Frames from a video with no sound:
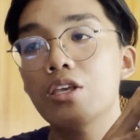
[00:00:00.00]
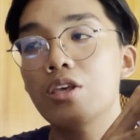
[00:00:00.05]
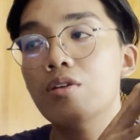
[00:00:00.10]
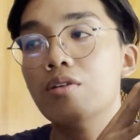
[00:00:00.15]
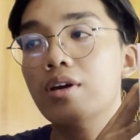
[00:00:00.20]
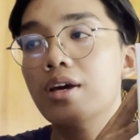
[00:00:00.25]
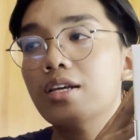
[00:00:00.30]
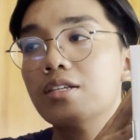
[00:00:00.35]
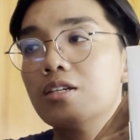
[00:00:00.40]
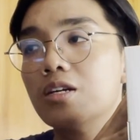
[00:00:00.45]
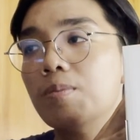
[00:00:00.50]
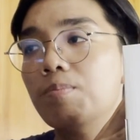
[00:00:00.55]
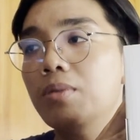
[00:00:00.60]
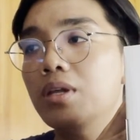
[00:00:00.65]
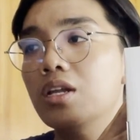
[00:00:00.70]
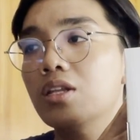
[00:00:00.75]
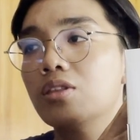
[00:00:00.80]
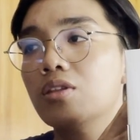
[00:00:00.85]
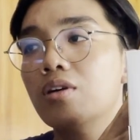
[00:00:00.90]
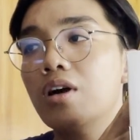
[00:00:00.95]
Yung SRP
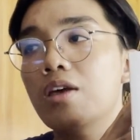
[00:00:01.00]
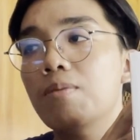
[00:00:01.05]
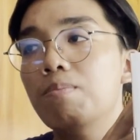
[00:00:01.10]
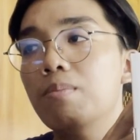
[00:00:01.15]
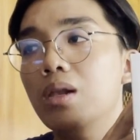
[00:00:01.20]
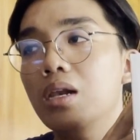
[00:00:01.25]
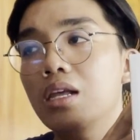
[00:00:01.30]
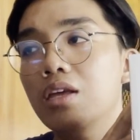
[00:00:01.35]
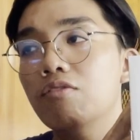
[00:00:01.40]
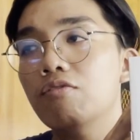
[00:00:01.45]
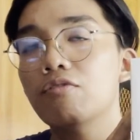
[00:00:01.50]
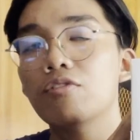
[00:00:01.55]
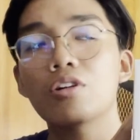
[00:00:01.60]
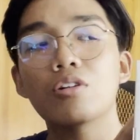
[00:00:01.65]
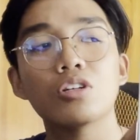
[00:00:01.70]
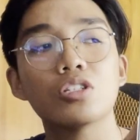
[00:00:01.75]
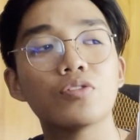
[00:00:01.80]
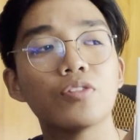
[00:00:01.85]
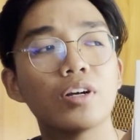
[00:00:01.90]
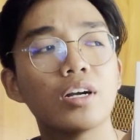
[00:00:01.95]
nito, I believe,
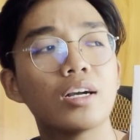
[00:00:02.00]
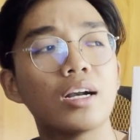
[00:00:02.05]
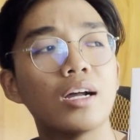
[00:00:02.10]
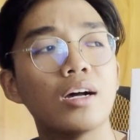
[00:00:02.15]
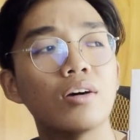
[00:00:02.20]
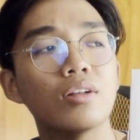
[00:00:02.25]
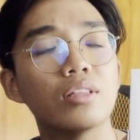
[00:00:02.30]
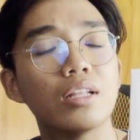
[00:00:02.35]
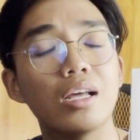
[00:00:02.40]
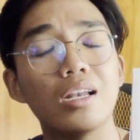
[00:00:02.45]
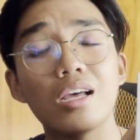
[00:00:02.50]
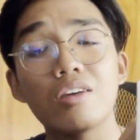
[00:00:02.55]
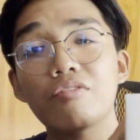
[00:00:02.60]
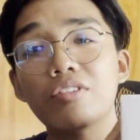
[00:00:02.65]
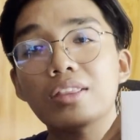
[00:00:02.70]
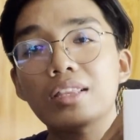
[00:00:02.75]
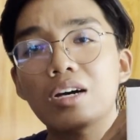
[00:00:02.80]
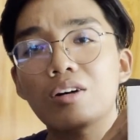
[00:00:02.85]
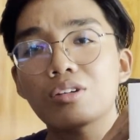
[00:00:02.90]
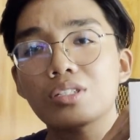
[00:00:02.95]
goes for around
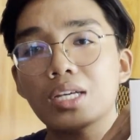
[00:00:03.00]
11,000.